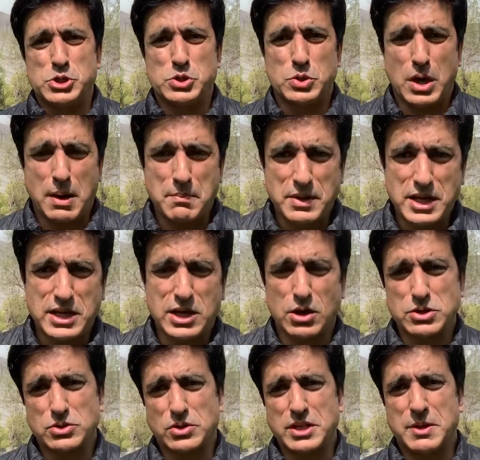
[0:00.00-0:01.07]
जो अमरीका
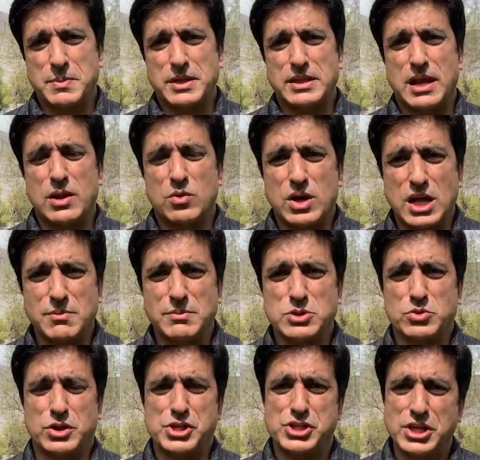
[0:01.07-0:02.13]
और सऊदी अरब के तल्ल में
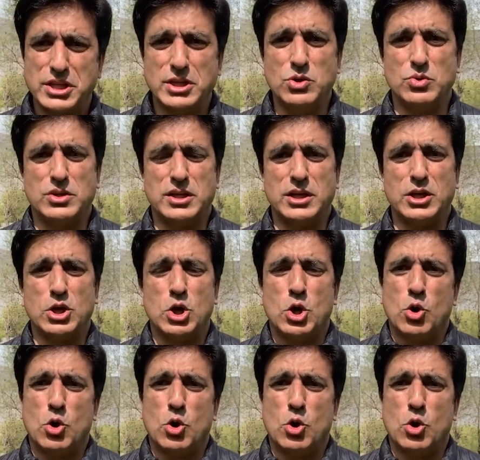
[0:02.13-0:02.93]
जो कशीदगी हुई थी